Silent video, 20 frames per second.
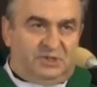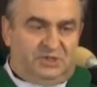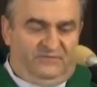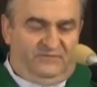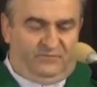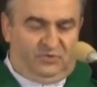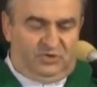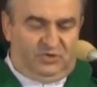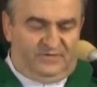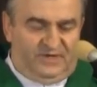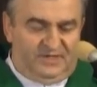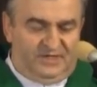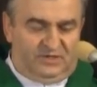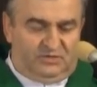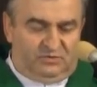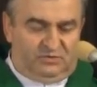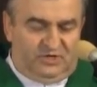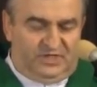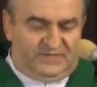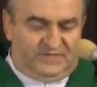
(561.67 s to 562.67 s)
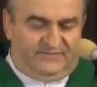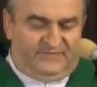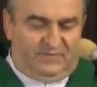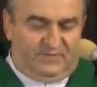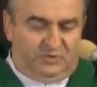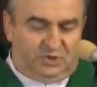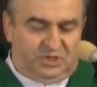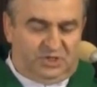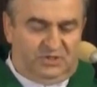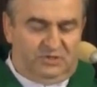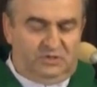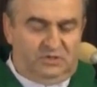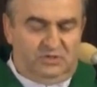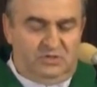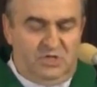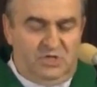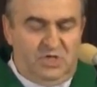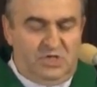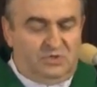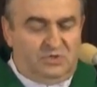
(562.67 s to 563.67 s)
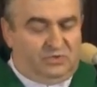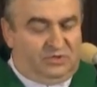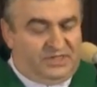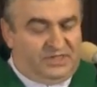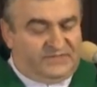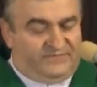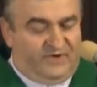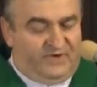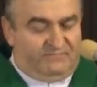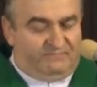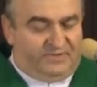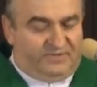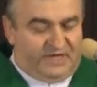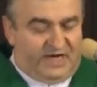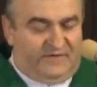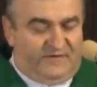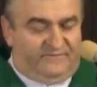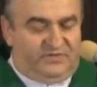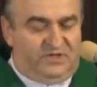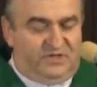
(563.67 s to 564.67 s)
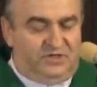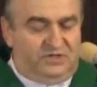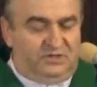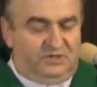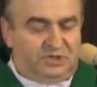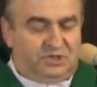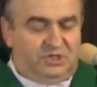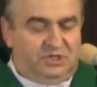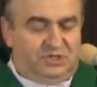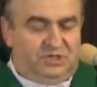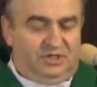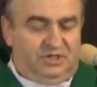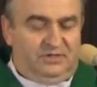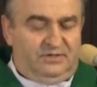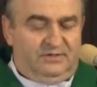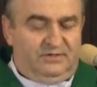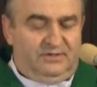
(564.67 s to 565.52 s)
się w budowanie Królestwa Bożego, Królestwa prawdy i życia,